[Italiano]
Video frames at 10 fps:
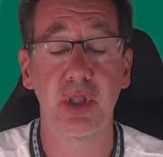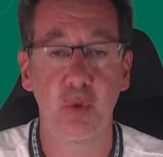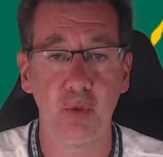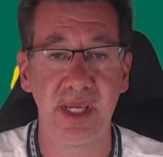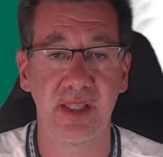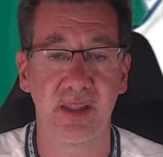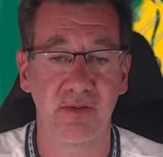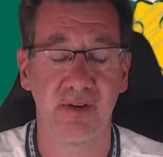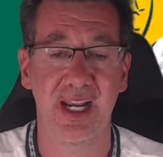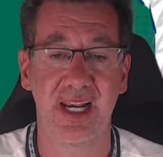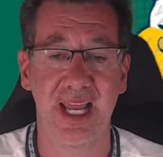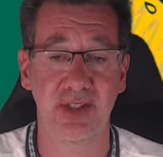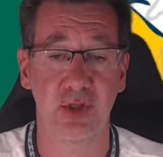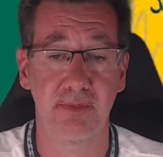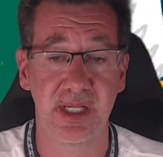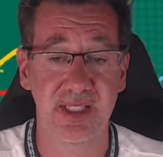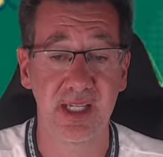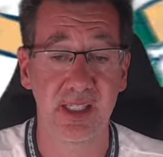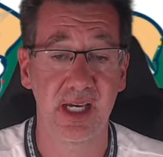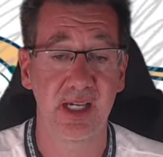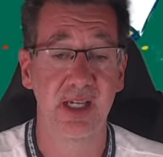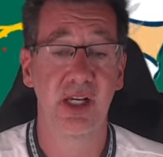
documenti fra Lazio e Marsiglia.